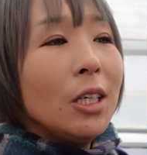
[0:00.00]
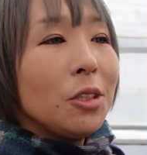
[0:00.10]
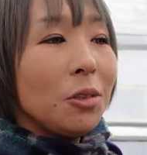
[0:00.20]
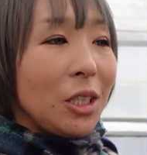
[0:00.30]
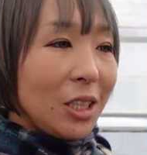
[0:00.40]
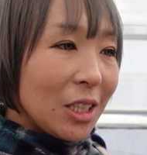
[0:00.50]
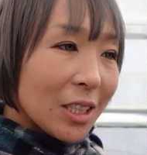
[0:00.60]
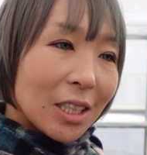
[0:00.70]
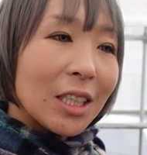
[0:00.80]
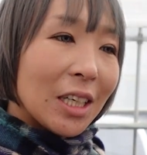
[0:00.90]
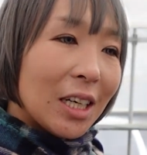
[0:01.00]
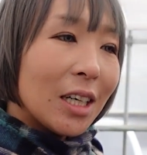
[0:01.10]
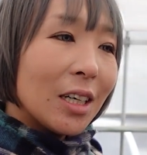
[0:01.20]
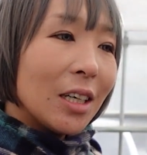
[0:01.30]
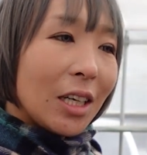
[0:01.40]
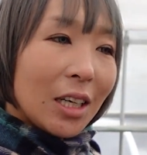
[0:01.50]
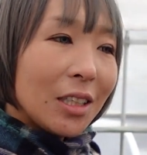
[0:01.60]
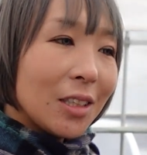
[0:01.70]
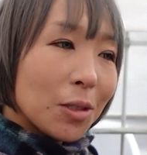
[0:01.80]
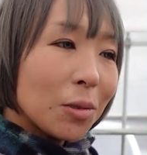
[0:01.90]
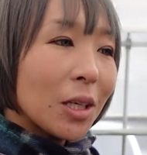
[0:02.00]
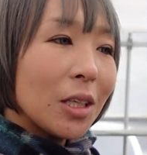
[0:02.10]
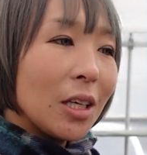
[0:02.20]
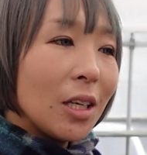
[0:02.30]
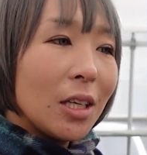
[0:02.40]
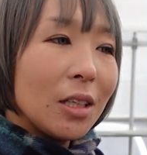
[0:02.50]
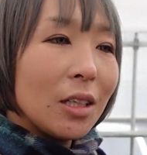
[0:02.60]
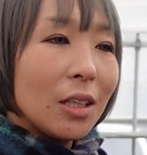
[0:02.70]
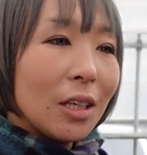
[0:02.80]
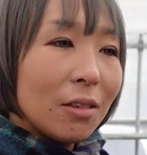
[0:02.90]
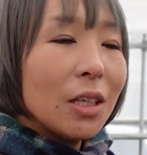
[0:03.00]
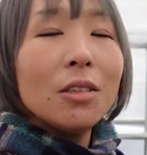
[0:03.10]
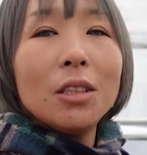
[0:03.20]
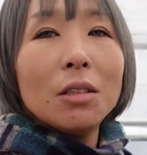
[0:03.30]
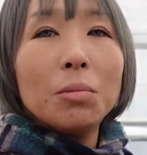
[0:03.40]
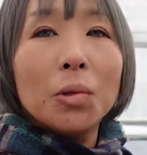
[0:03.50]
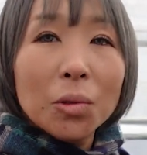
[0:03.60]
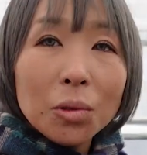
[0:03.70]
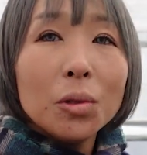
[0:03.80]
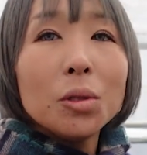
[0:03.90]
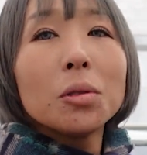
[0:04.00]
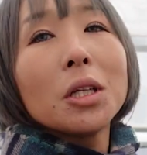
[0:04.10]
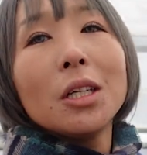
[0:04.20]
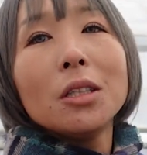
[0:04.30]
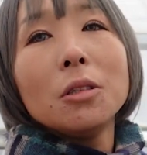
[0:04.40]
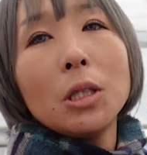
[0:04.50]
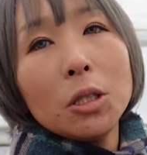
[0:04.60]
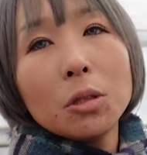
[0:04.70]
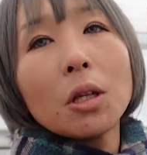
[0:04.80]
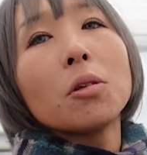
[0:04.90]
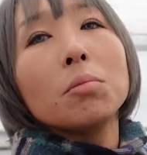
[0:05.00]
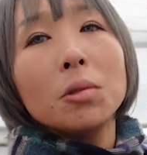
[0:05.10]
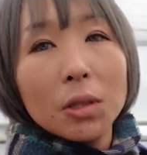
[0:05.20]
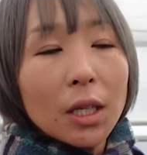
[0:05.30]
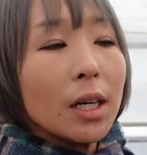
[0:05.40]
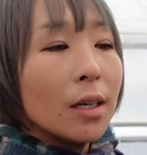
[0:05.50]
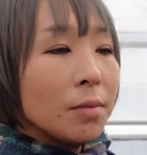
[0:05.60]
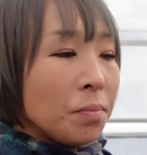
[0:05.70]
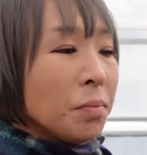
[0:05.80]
初心者さんが選んで育ててくれるにはもう本当に育てやすい品種だと思うから、